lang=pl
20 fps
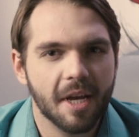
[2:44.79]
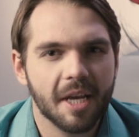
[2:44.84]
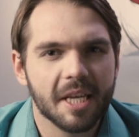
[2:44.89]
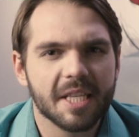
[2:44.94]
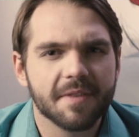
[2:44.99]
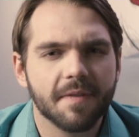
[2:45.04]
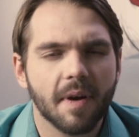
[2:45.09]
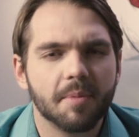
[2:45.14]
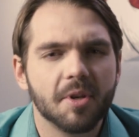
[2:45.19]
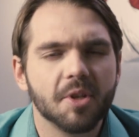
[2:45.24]

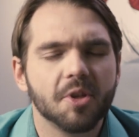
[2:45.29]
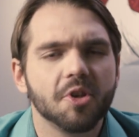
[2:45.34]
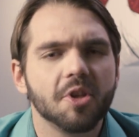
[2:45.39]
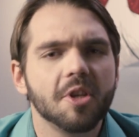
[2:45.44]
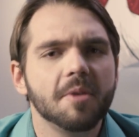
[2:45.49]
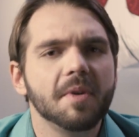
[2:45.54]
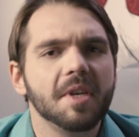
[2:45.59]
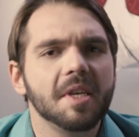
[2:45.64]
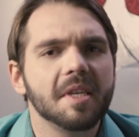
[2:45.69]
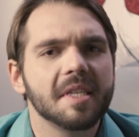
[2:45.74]
z
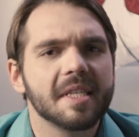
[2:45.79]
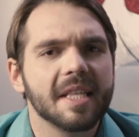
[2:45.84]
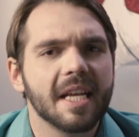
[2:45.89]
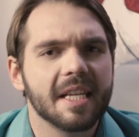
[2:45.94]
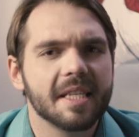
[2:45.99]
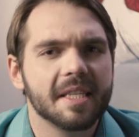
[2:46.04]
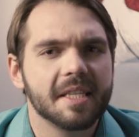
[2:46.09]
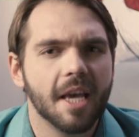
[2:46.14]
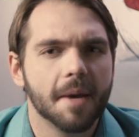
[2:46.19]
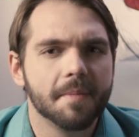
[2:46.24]
fabrycznymi
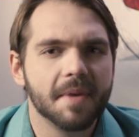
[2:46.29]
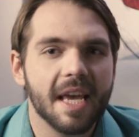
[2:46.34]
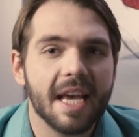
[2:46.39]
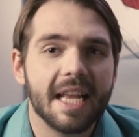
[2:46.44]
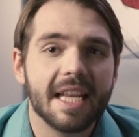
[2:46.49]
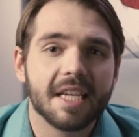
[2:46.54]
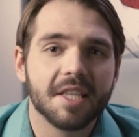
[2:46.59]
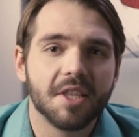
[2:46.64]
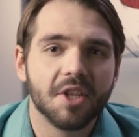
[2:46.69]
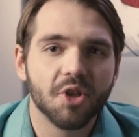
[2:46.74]
instalacjami
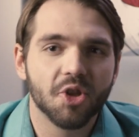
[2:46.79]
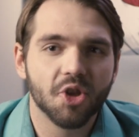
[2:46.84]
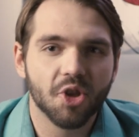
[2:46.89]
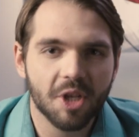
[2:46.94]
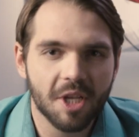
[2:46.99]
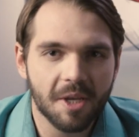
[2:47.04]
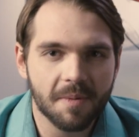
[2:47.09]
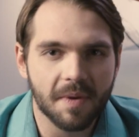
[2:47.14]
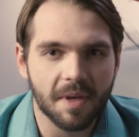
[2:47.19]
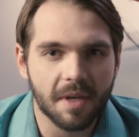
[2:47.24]

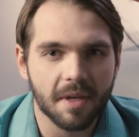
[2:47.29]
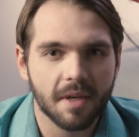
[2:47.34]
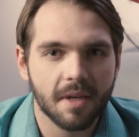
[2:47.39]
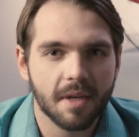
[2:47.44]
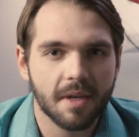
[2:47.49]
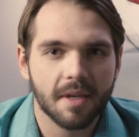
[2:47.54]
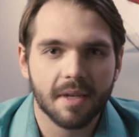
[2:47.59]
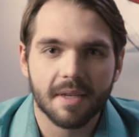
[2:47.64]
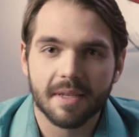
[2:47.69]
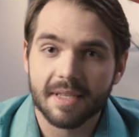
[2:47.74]
elektrycznymi,
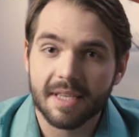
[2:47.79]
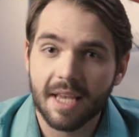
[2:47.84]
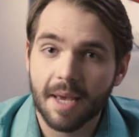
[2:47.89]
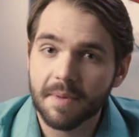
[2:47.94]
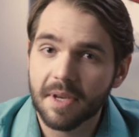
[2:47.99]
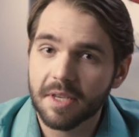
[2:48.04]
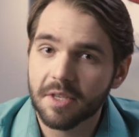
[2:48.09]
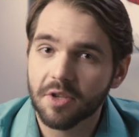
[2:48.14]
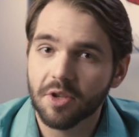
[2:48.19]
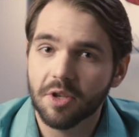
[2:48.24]

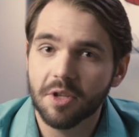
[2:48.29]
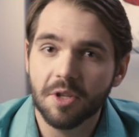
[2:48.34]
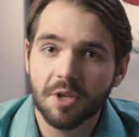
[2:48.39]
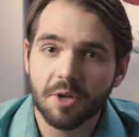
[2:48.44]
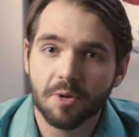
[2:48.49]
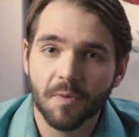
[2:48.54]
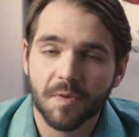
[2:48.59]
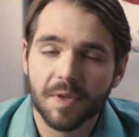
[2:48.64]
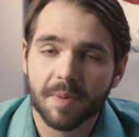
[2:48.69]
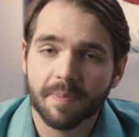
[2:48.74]
zamiast silników